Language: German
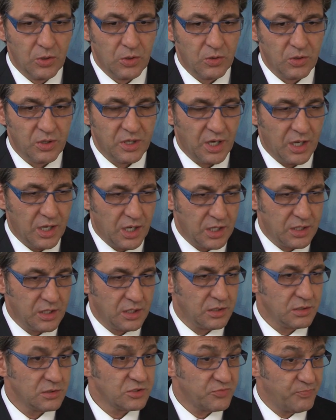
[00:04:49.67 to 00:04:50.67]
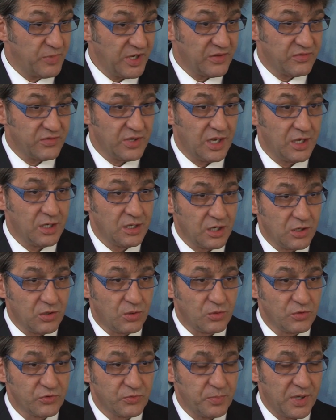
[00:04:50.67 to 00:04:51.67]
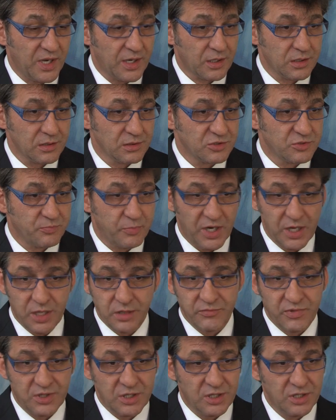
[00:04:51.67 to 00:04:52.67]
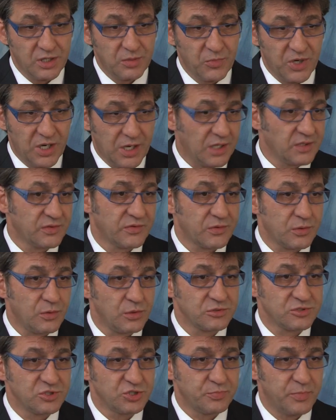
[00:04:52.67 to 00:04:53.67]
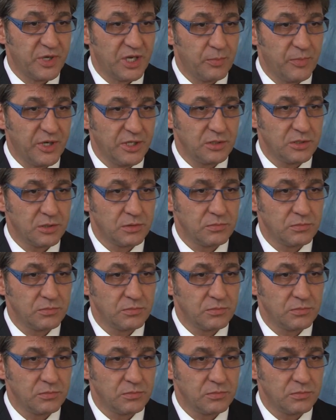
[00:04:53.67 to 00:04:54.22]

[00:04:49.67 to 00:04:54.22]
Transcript: Und gerade speziell die Großbanken spielen wieder im ganz großen Spiel mit.